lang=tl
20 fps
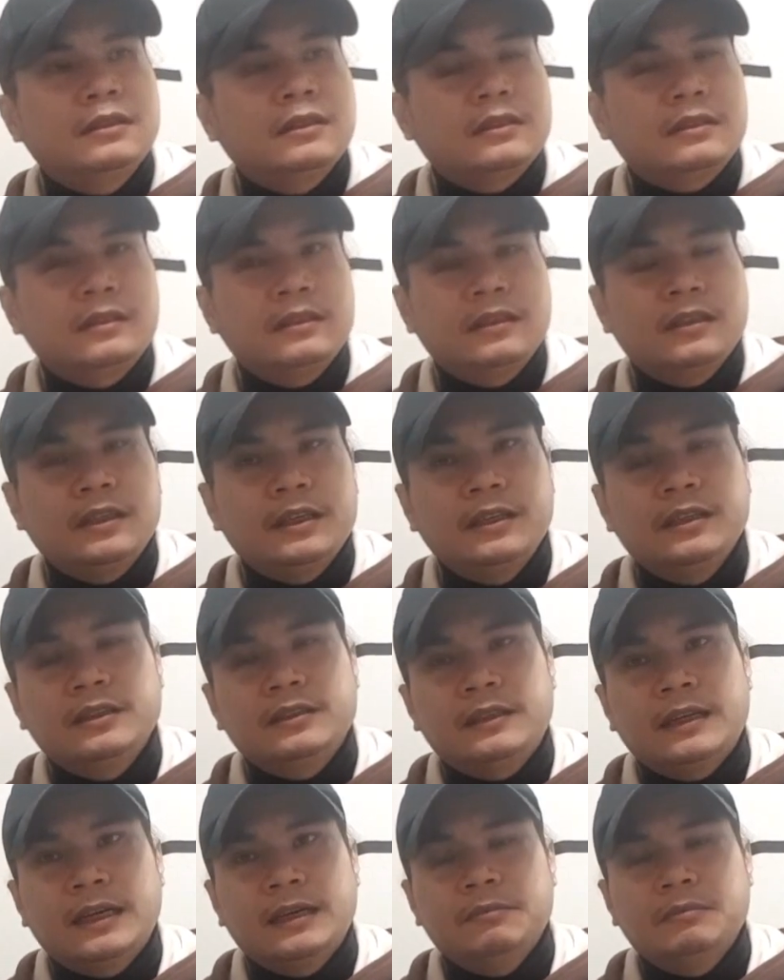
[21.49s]
Kasi
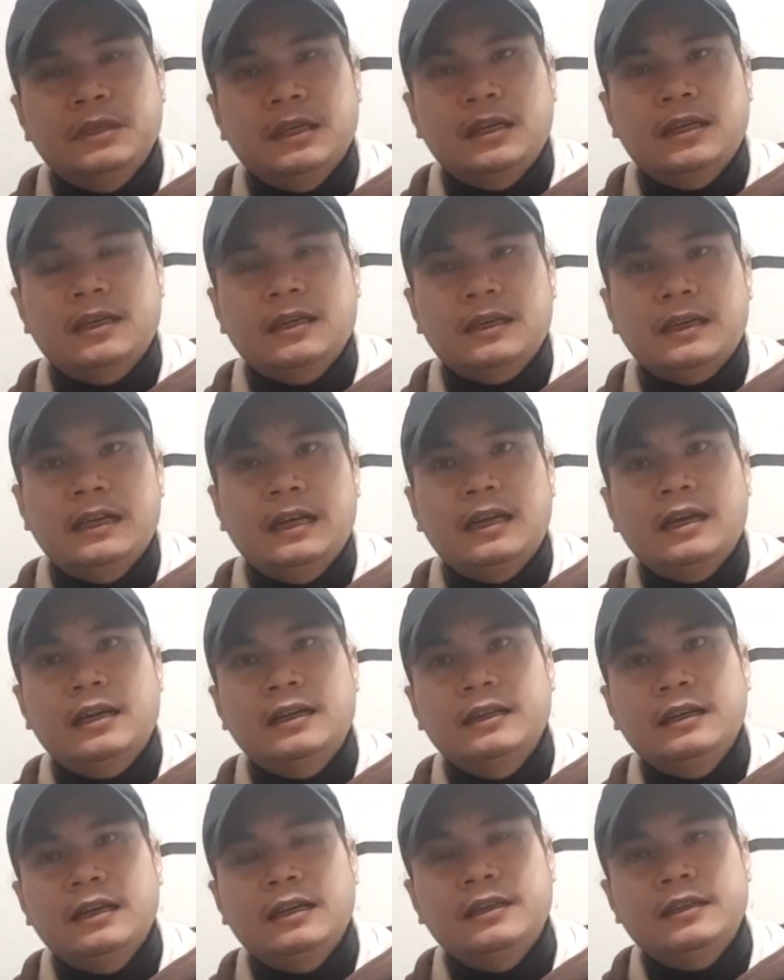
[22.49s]
anytime na
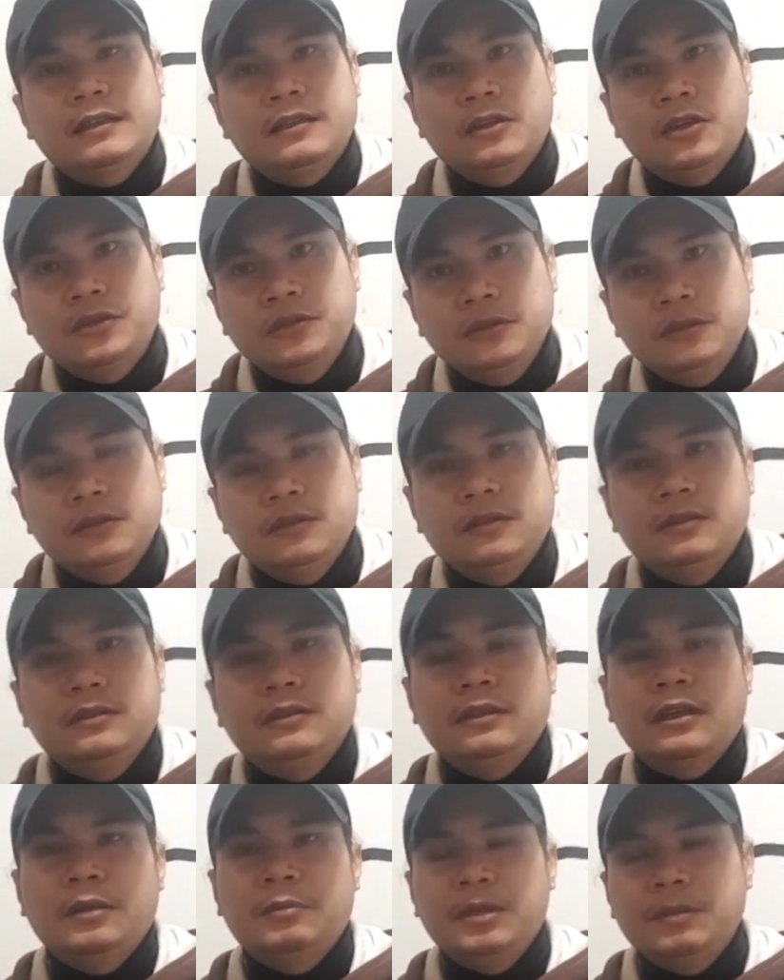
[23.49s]
kailangan nila ng load,
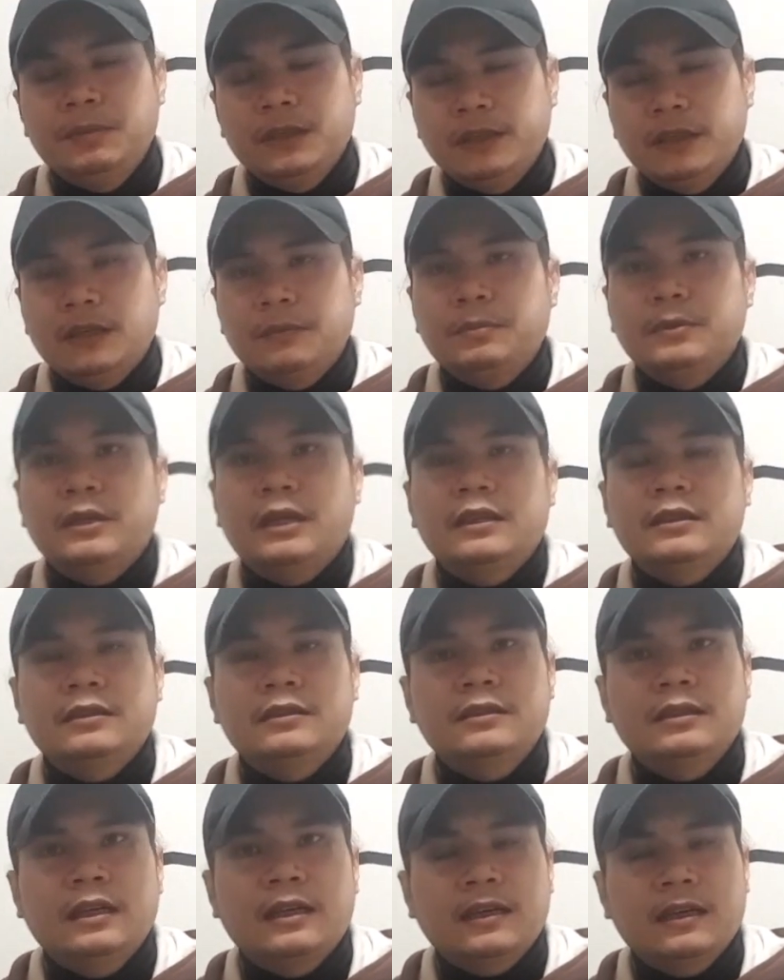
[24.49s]
nabibigyan po
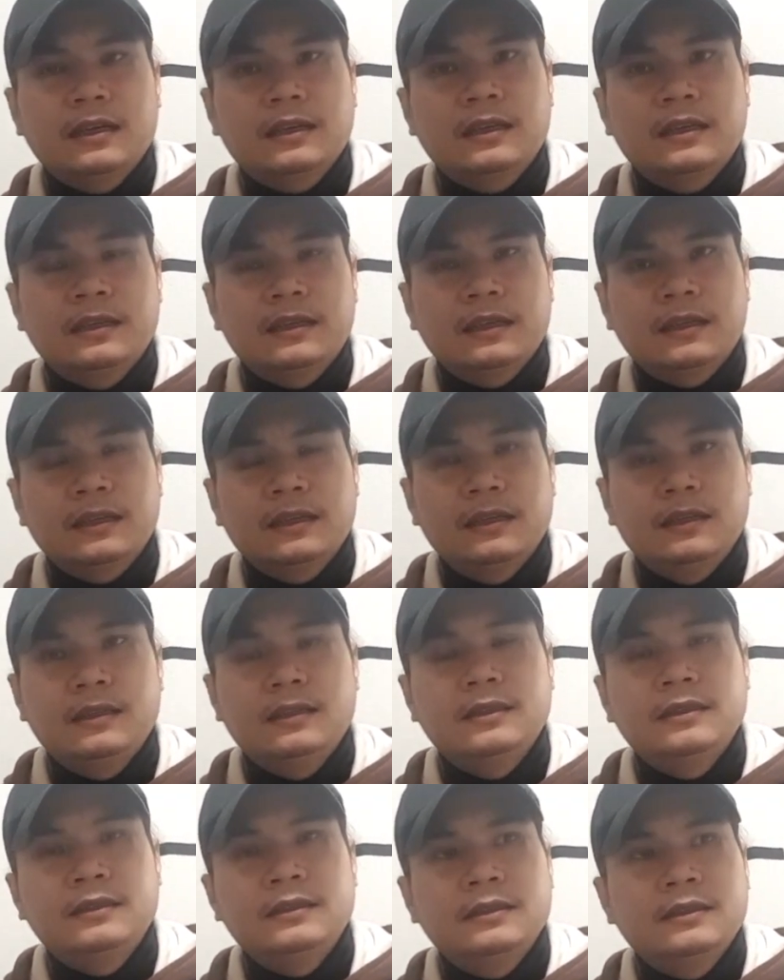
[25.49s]
natin sila kaagad-agad.
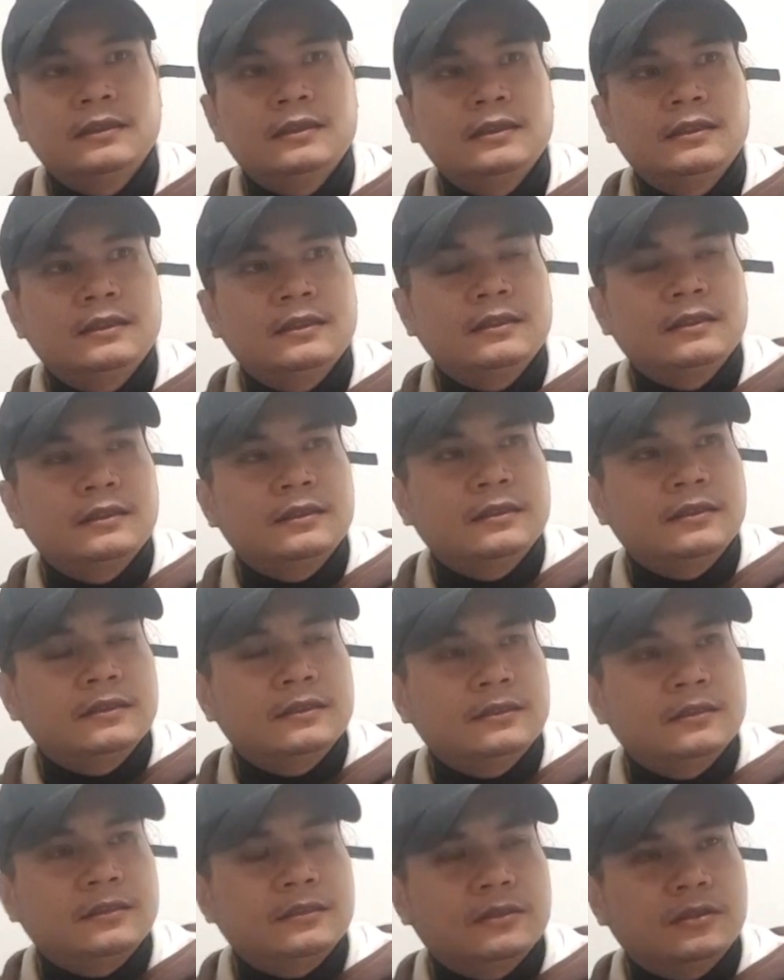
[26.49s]

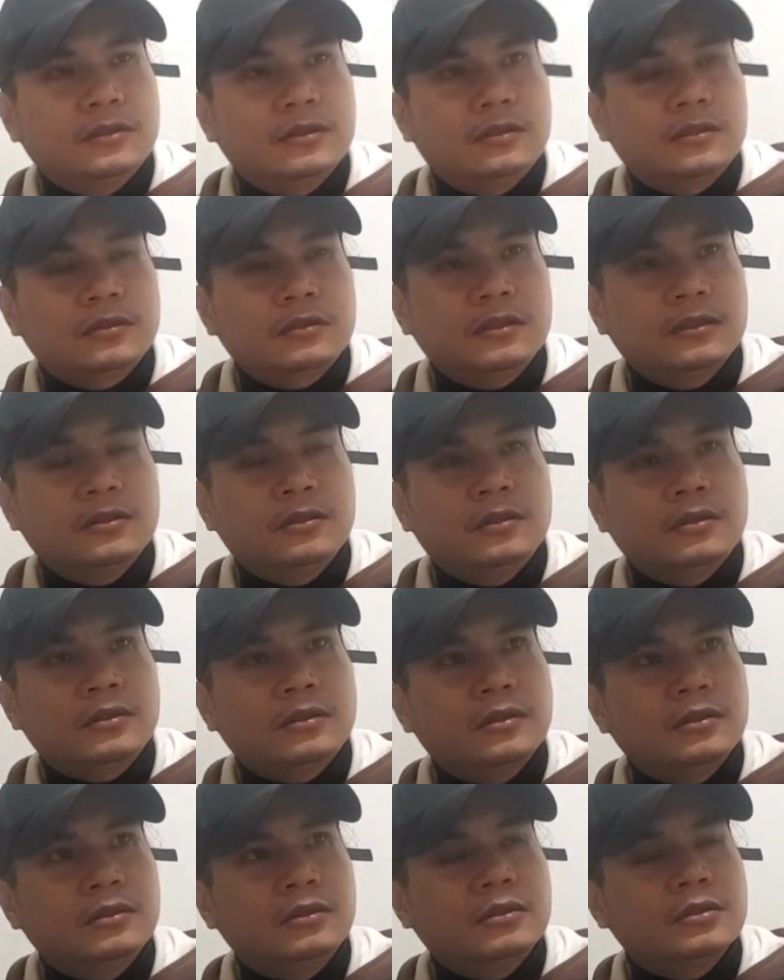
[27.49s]
So
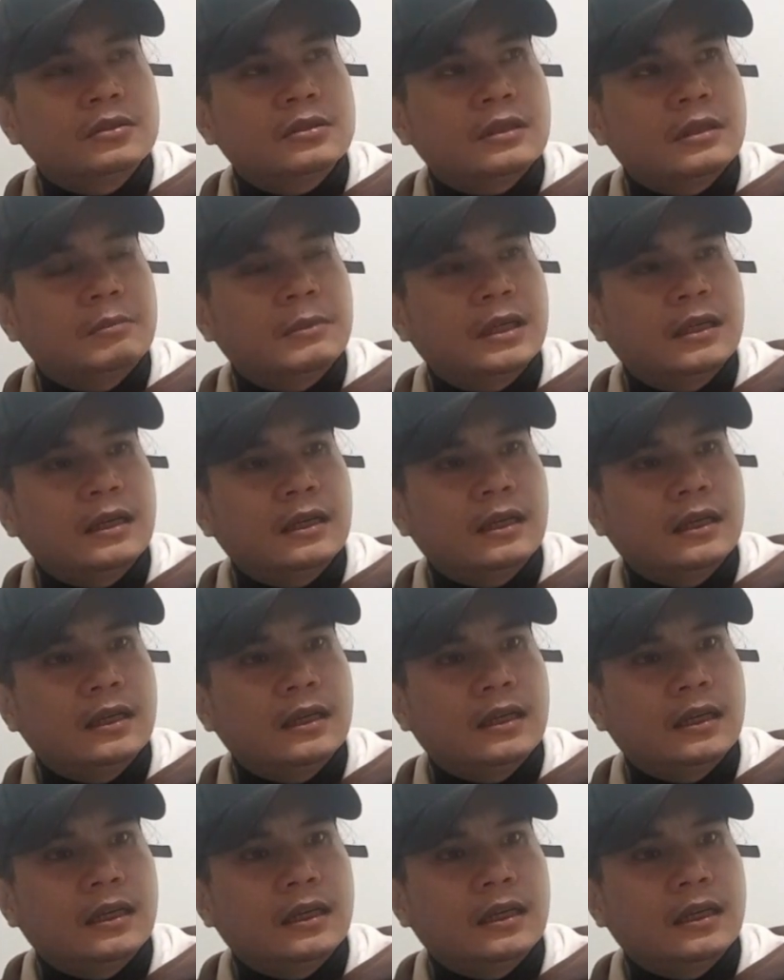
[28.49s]
siguro doon sa mga